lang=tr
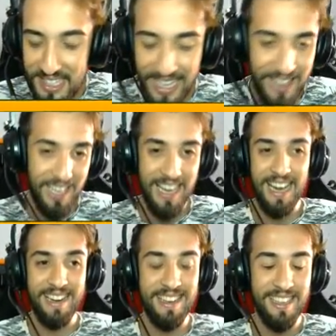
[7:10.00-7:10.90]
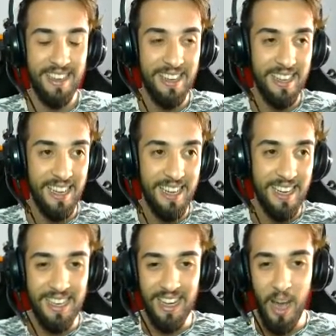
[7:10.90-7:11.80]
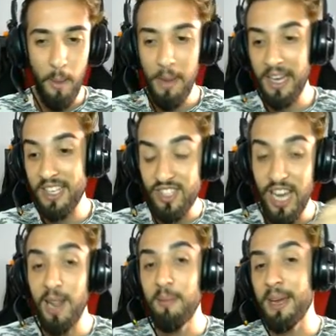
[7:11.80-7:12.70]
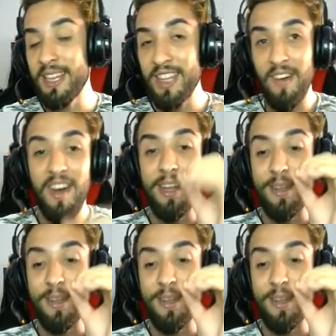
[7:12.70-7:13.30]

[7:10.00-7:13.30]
saldılar. Abi bakın salmayın diye var ya